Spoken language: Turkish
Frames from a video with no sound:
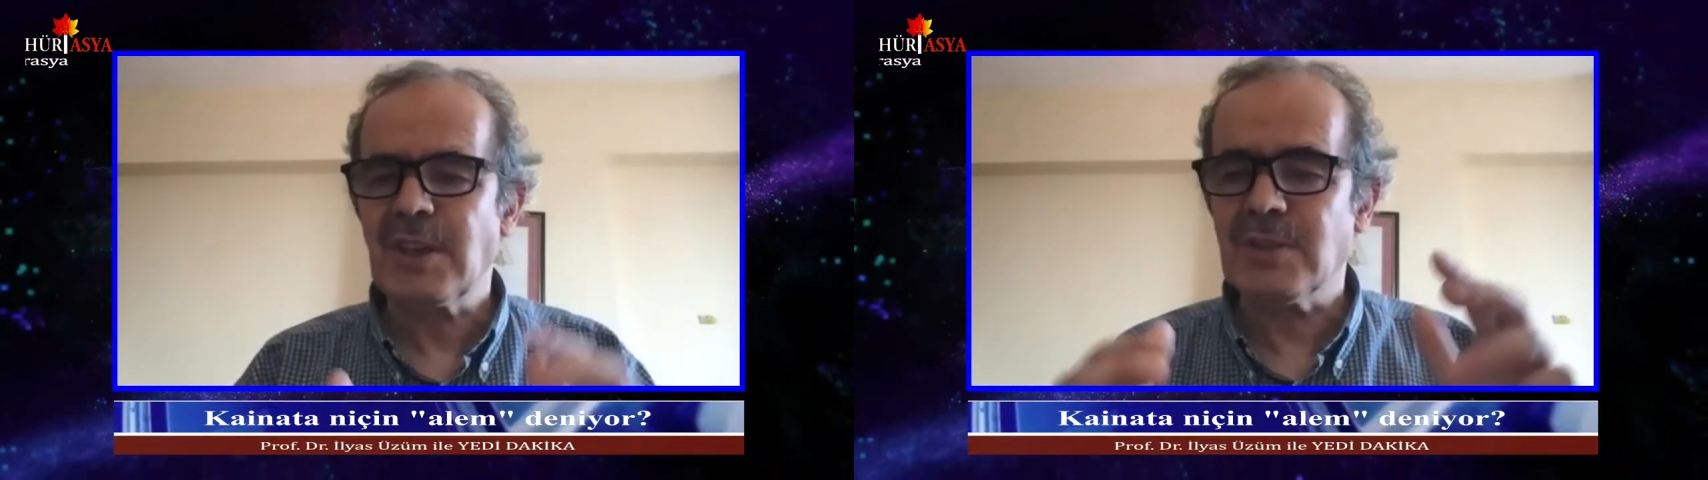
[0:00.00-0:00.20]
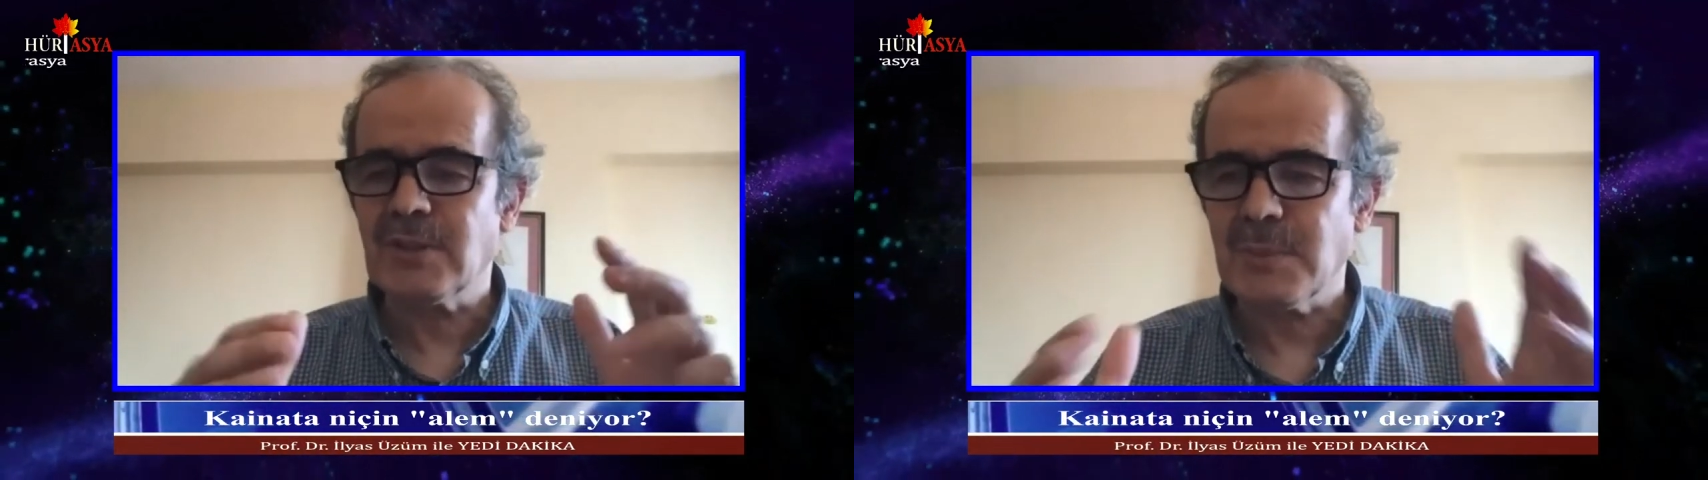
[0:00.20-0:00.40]

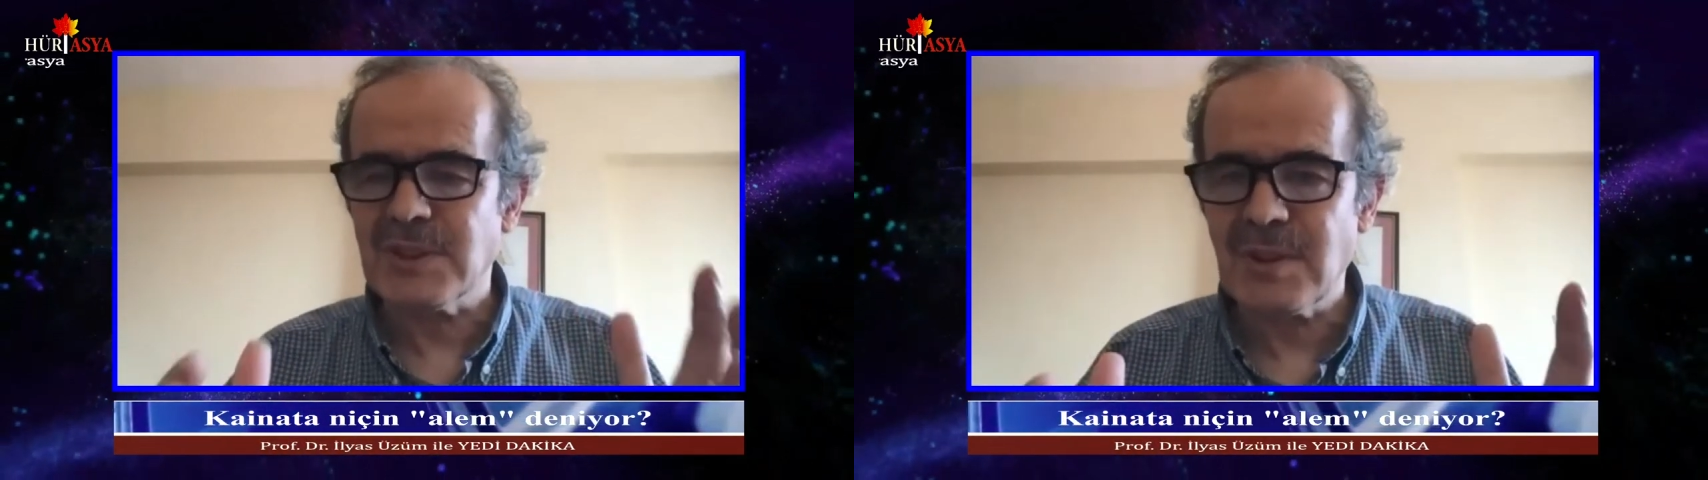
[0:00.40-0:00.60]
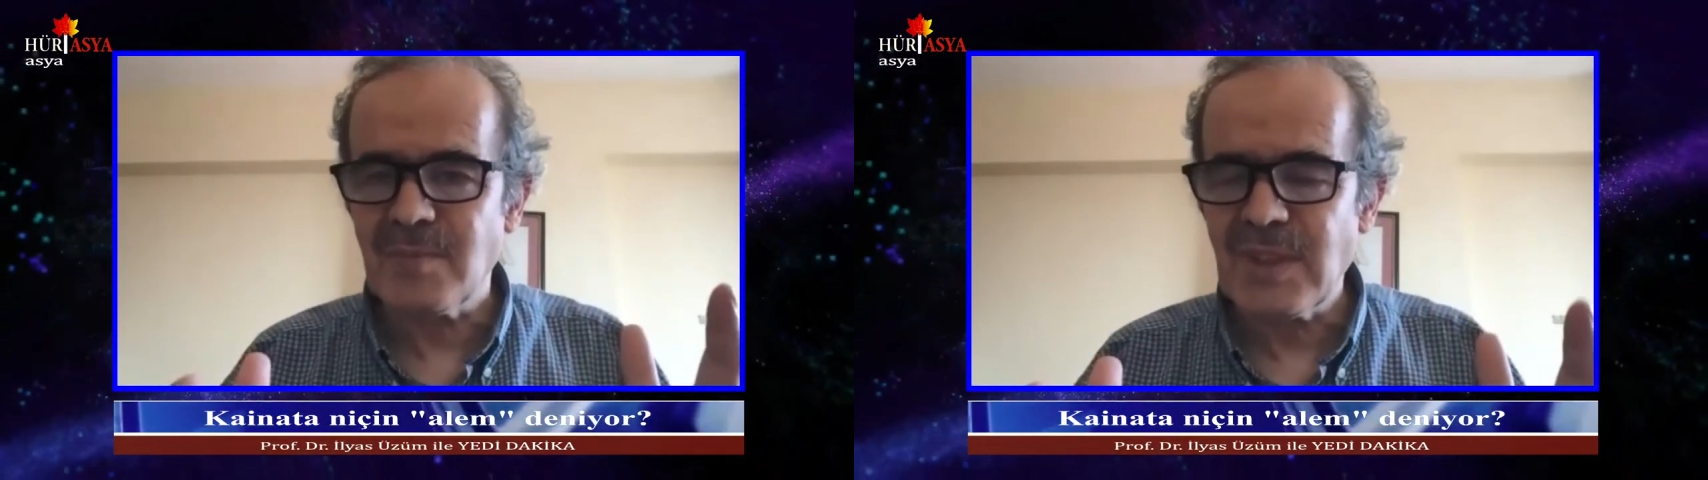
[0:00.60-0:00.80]

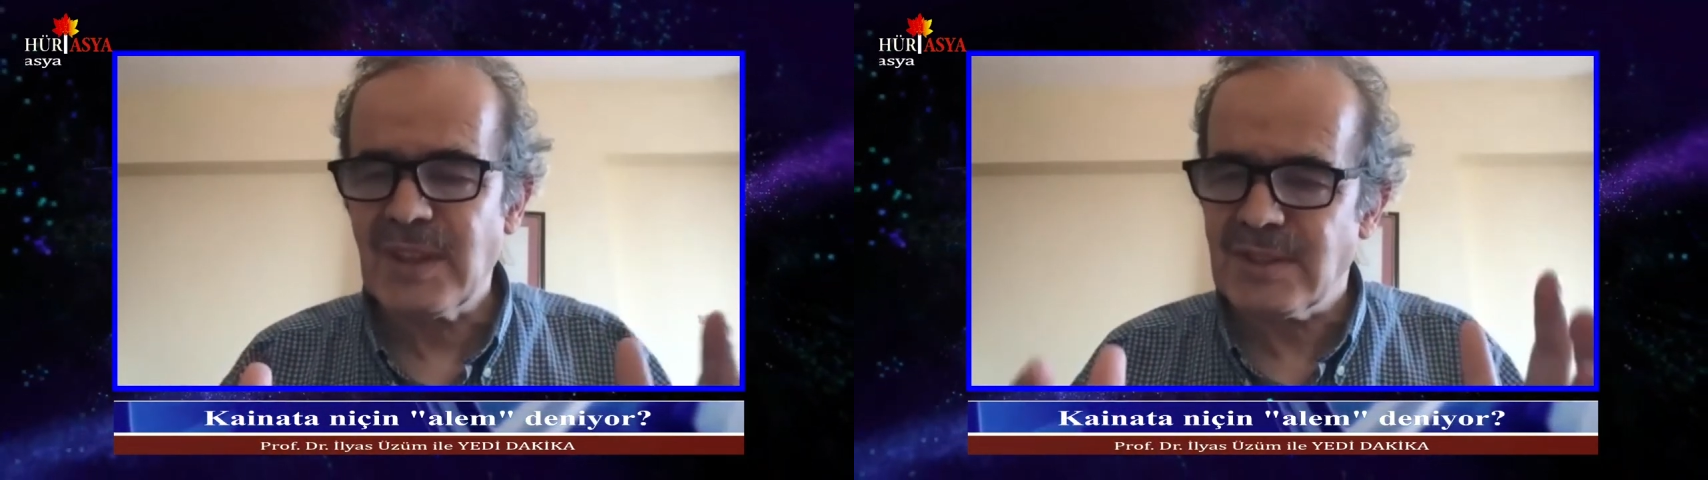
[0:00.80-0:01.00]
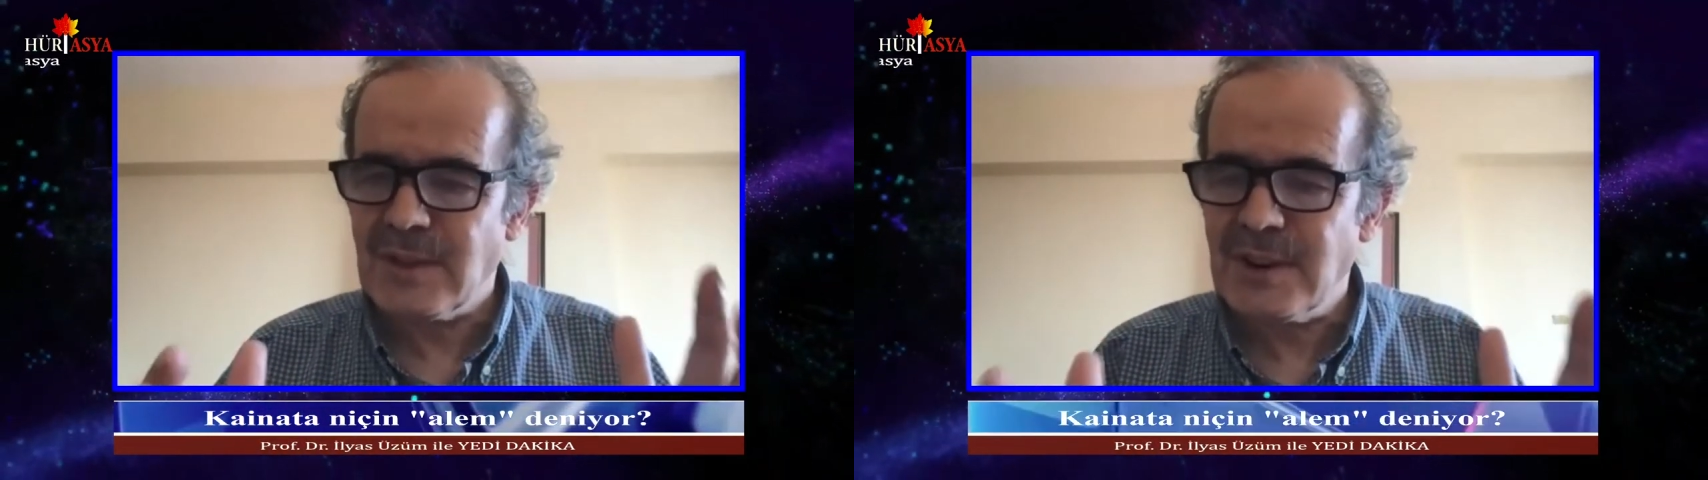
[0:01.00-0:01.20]
kendimiz
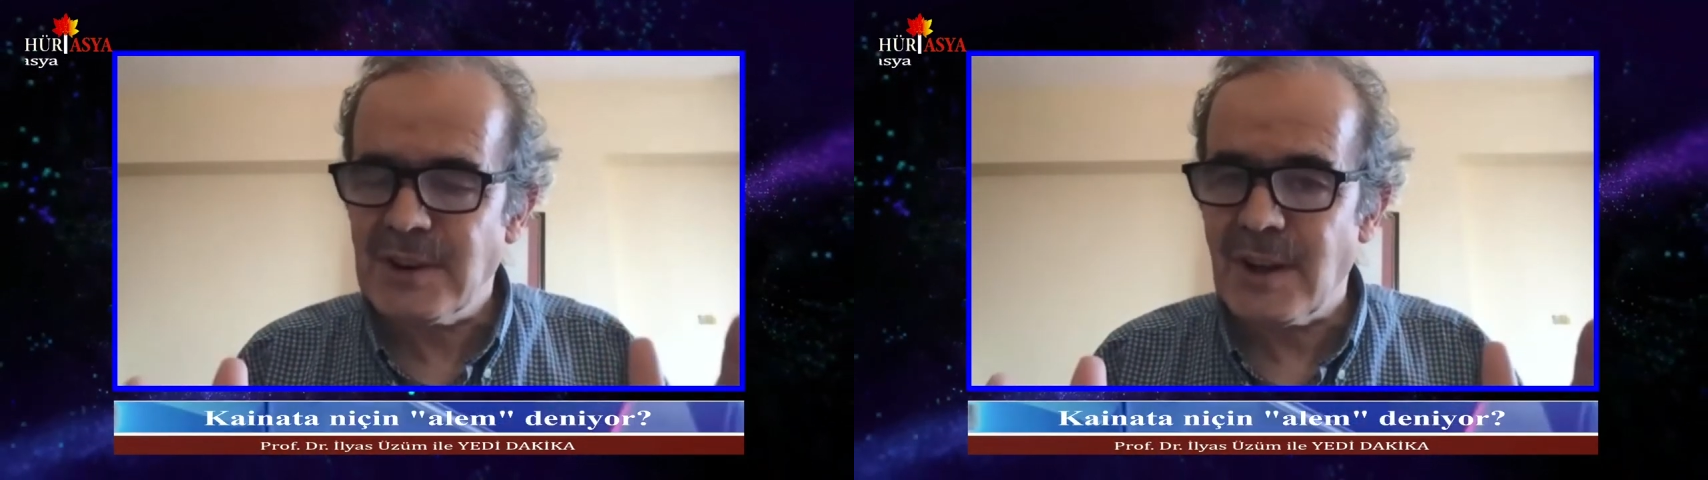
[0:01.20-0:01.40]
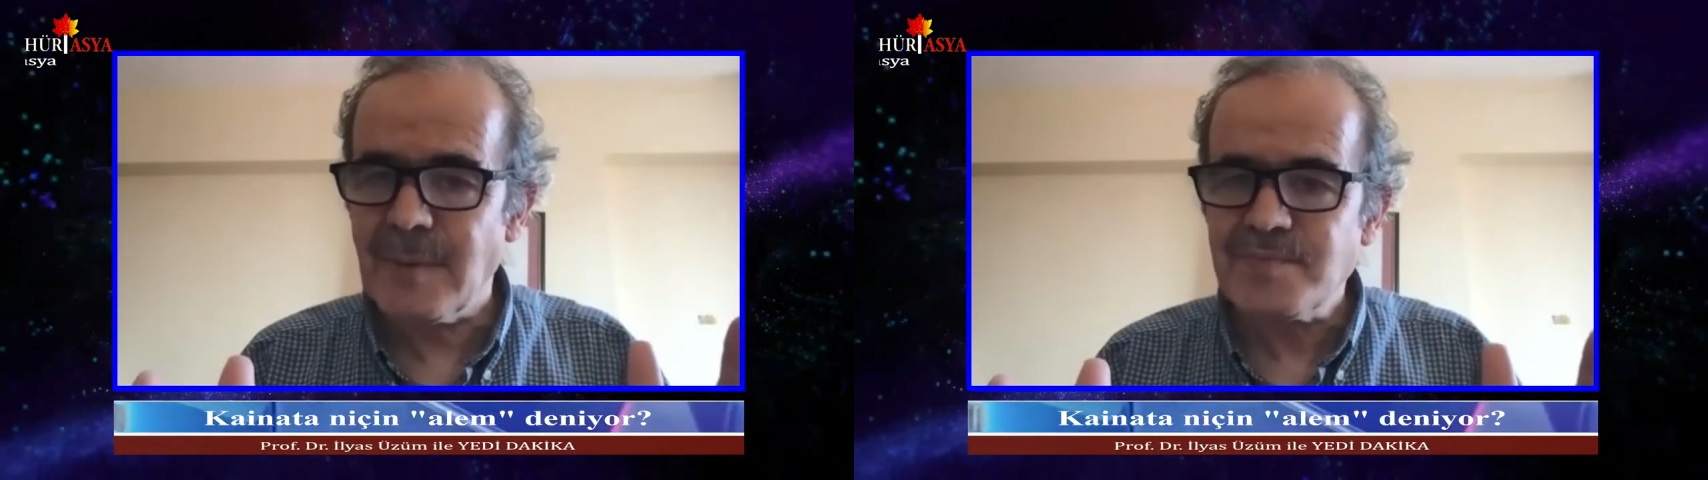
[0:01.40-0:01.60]
denir
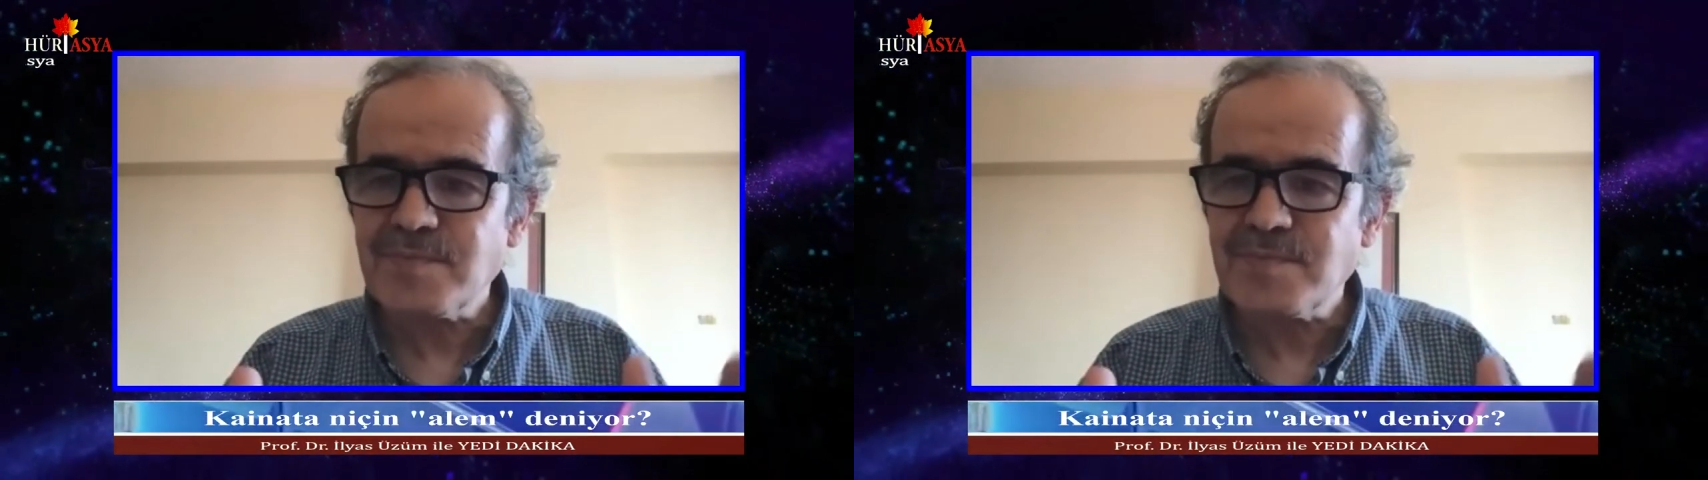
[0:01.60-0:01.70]
ya